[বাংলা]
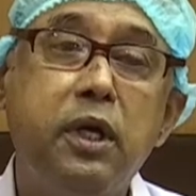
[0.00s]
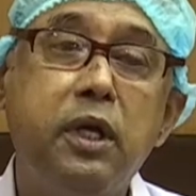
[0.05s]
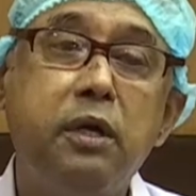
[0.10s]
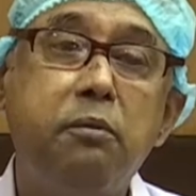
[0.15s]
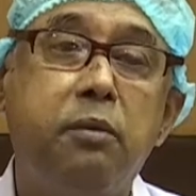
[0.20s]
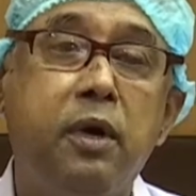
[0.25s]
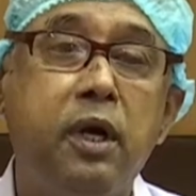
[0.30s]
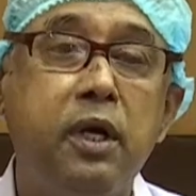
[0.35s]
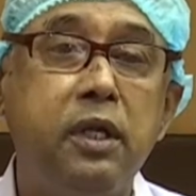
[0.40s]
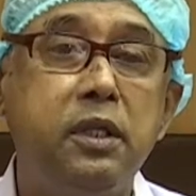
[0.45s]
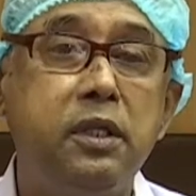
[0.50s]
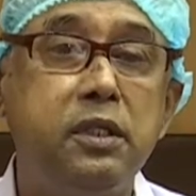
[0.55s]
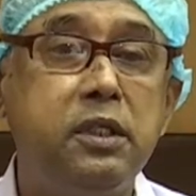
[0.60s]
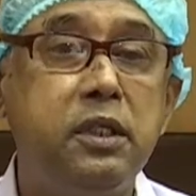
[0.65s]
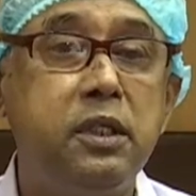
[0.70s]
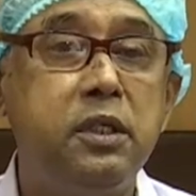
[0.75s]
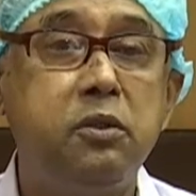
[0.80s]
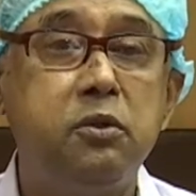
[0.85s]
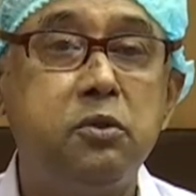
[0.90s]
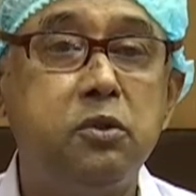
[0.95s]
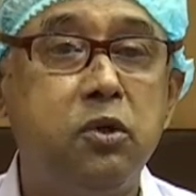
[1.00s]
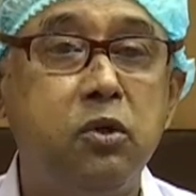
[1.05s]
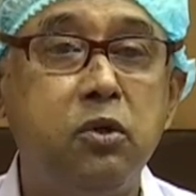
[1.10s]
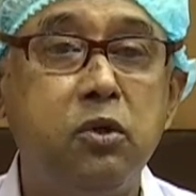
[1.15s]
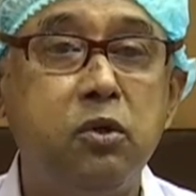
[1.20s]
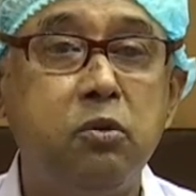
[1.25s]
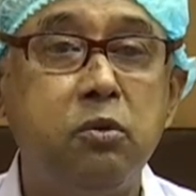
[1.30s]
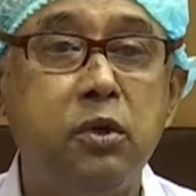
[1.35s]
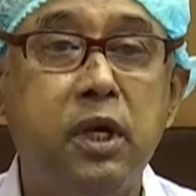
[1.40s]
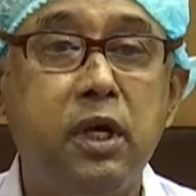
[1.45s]
এই বাংলাদেশে কিন্তু
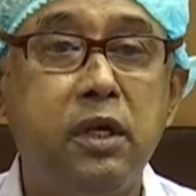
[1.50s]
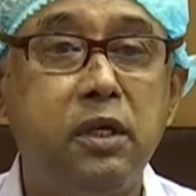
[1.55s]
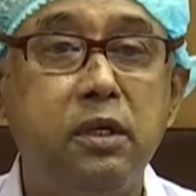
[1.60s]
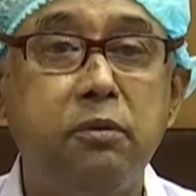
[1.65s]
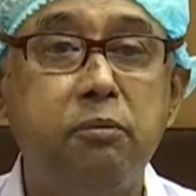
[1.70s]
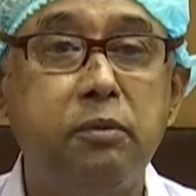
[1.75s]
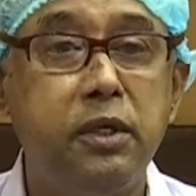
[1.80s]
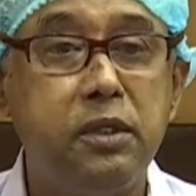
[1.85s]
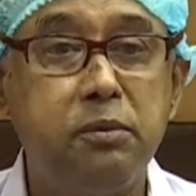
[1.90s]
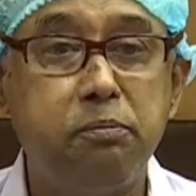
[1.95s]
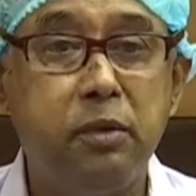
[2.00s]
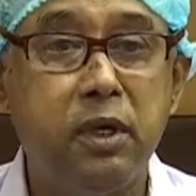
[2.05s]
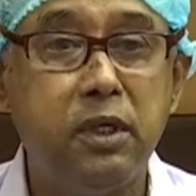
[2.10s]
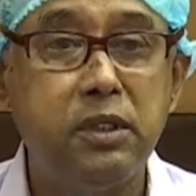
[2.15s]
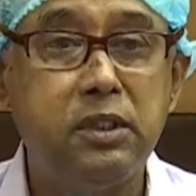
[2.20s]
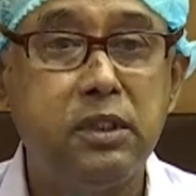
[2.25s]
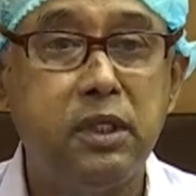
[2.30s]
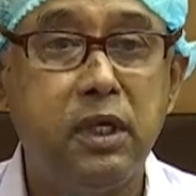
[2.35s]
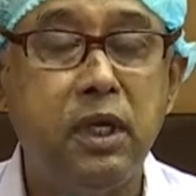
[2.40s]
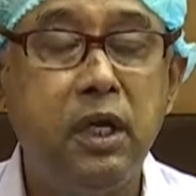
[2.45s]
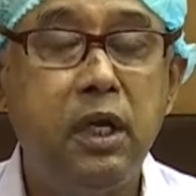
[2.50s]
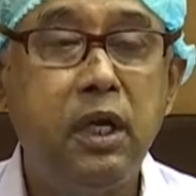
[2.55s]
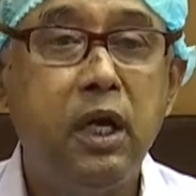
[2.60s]
সংক্রমণ হারটা বেশ বাড়ছে